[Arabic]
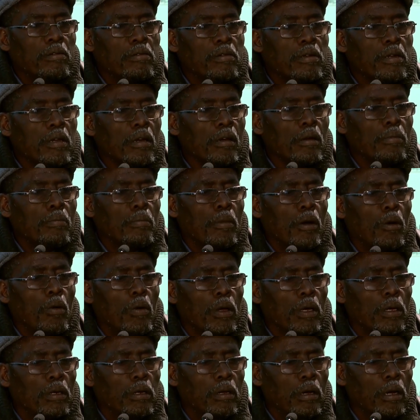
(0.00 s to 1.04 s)
النقمه
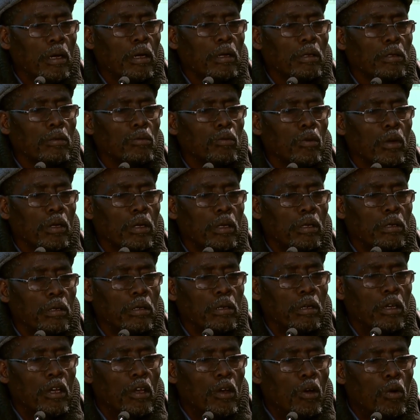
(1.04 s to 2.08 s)
وك الحقد وك
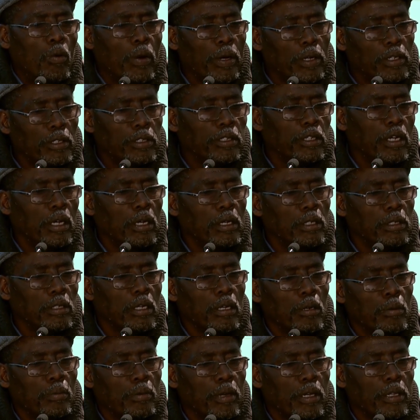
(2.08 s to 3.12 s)
وك الشيء اللي
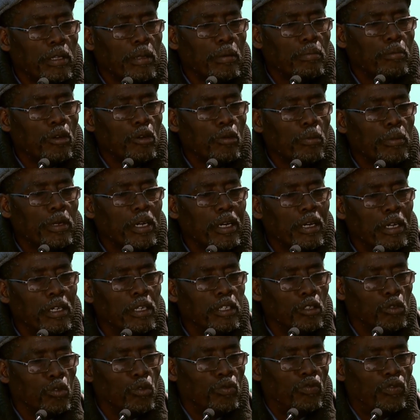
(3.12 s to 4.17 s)
صار كذا من ومن
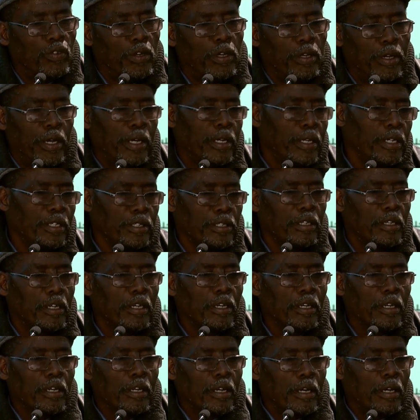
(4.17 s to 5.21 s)
اللي توفي علاش
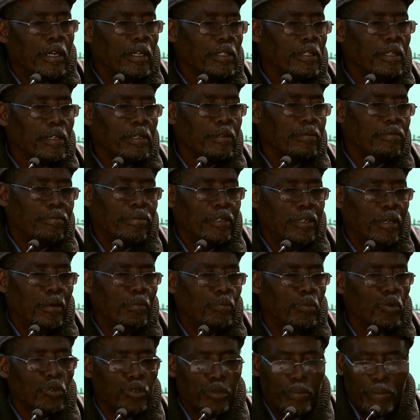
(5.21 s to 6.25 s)
خاطر ما
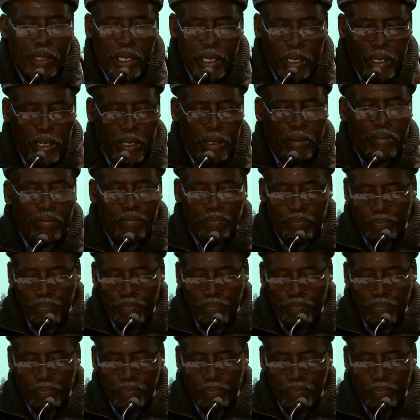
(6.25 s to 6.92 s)
نحبوش معناها